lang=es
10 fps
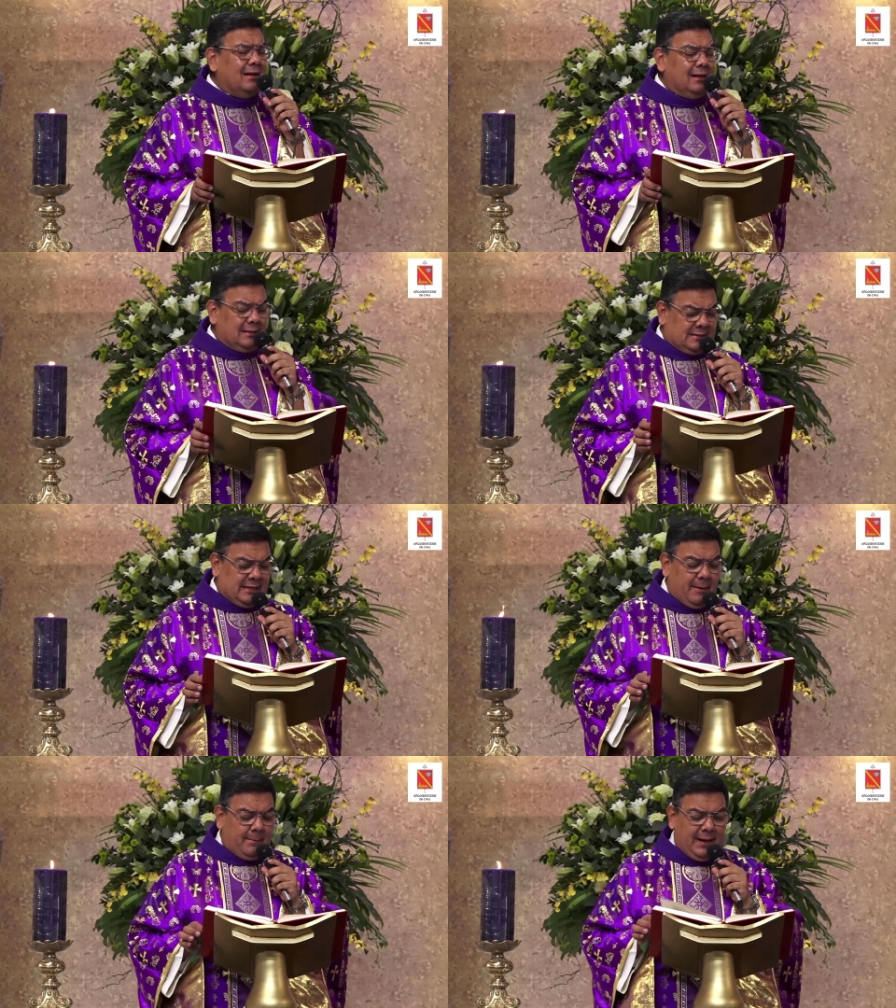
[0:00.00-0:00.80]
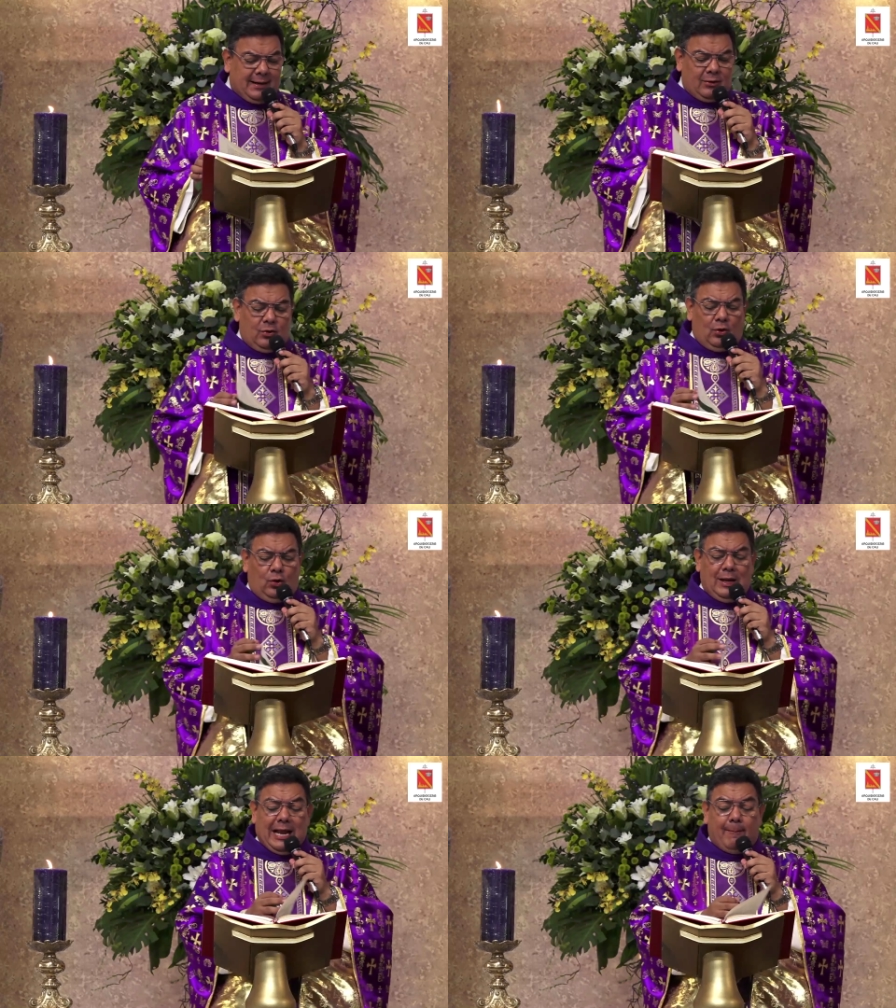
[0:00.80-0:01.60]
Sin embargo,
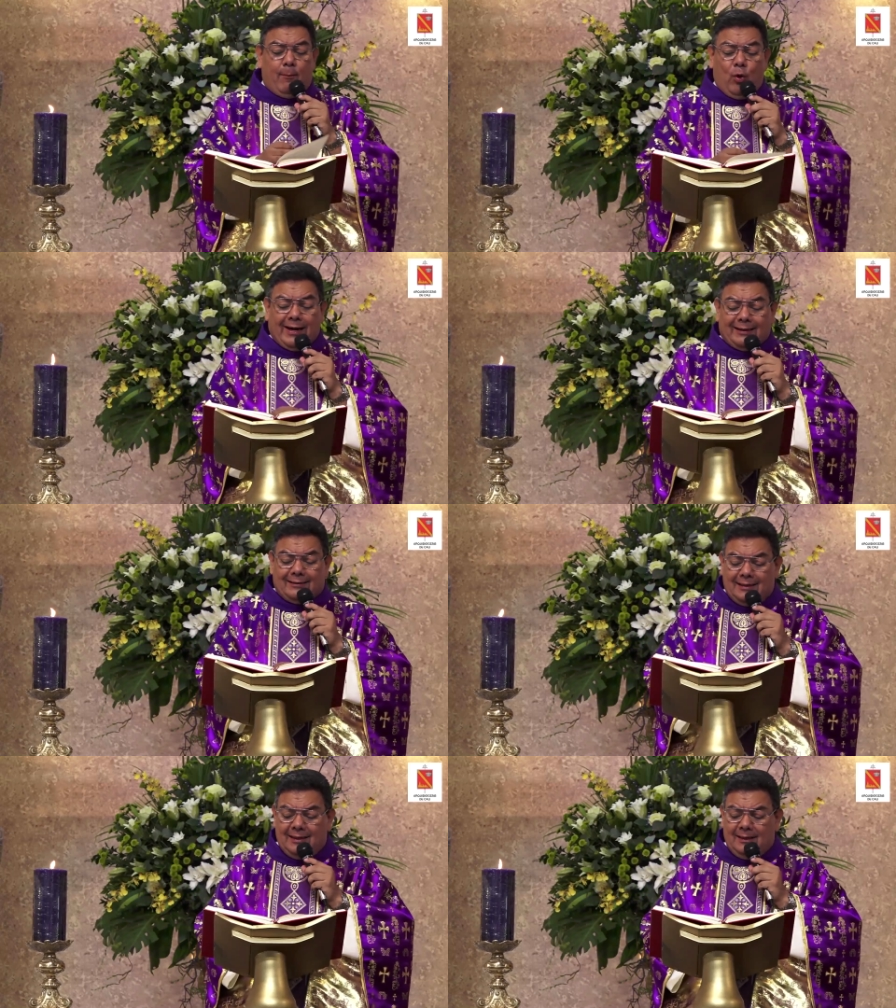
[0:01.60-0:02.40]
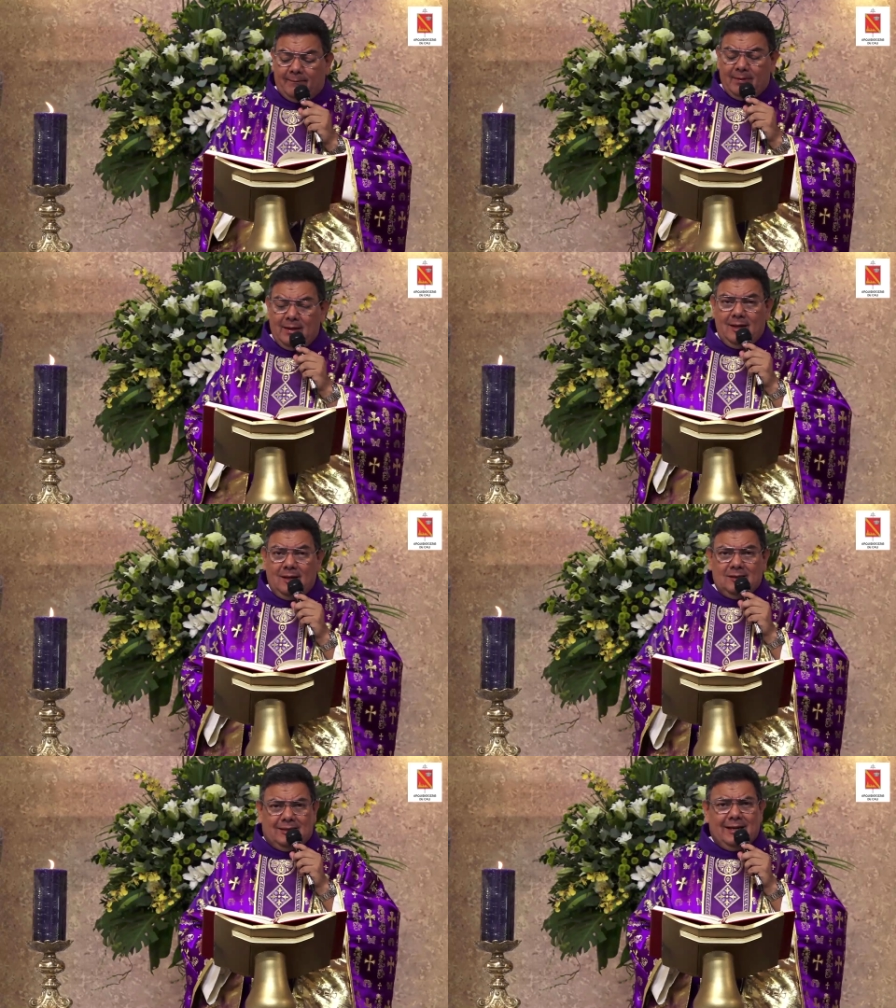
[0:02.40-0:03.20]
la muerte
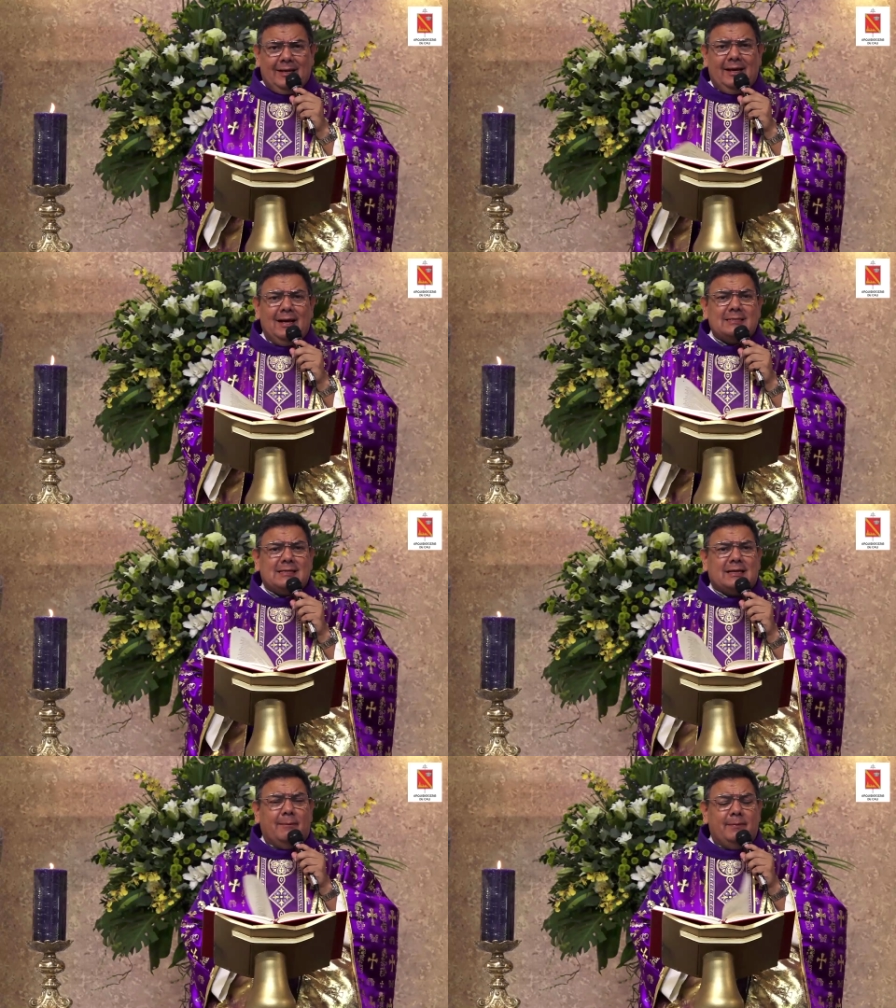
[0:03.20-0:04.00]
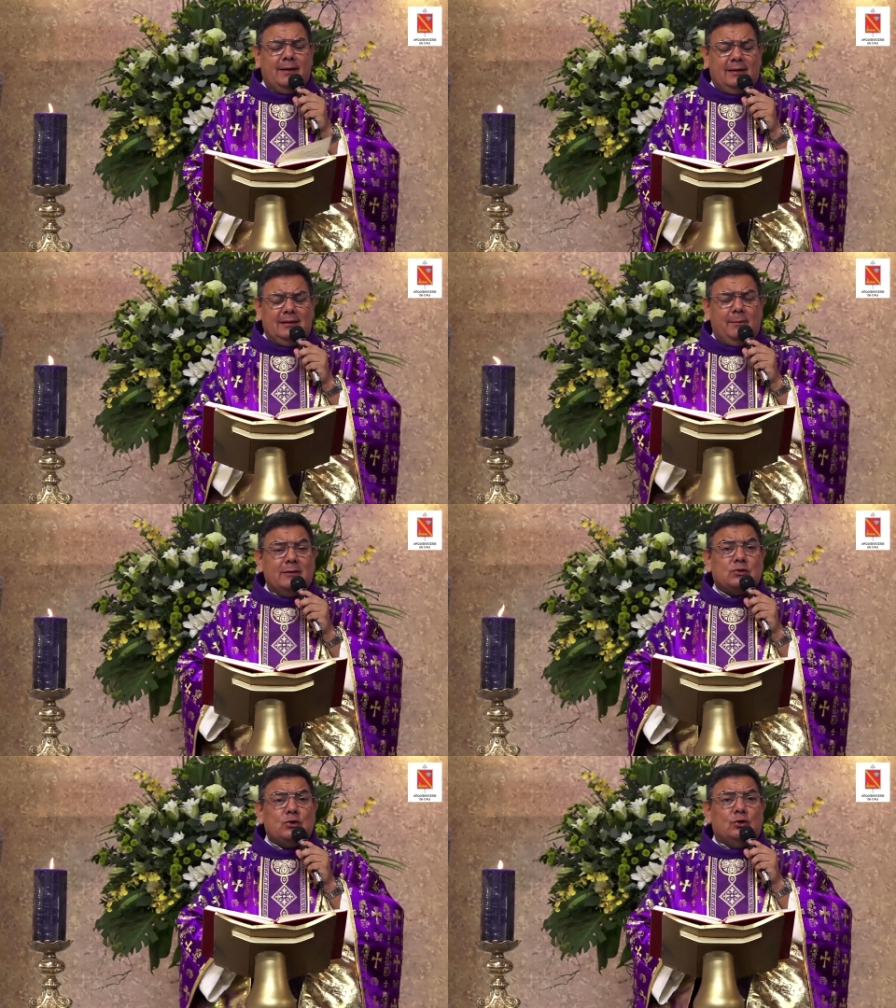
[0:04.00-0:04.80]
tiene esa también
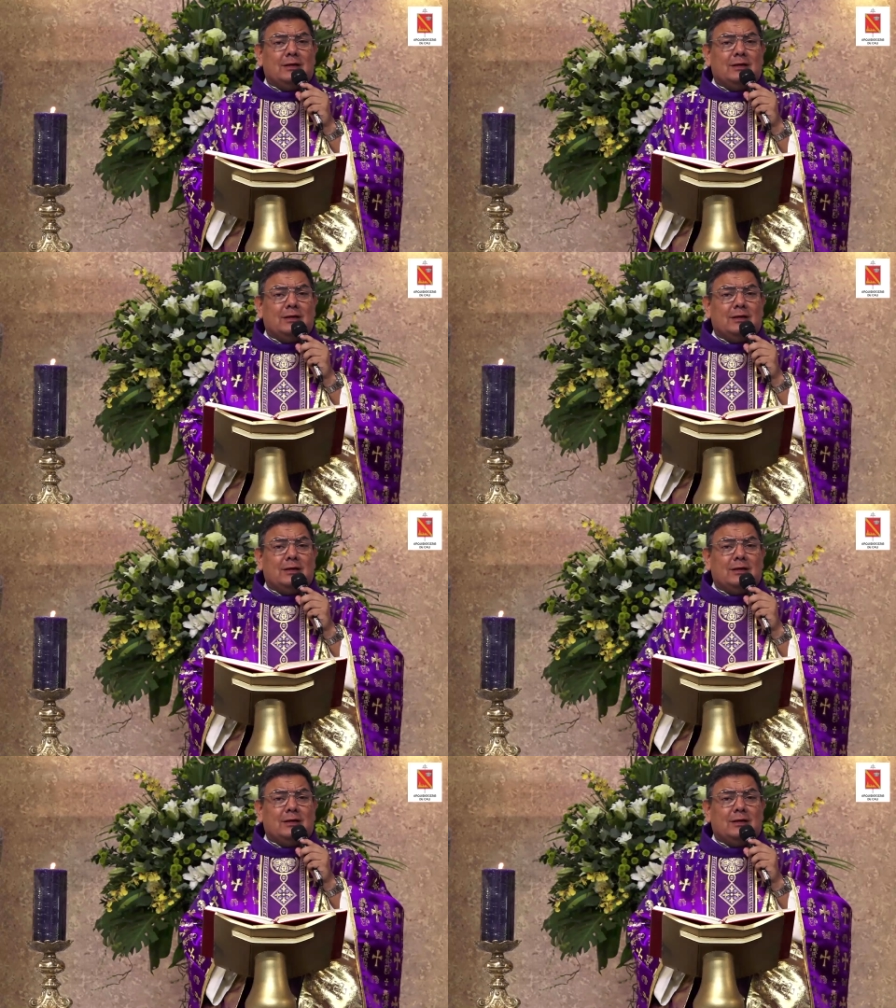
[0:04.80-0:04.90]
dimensión tan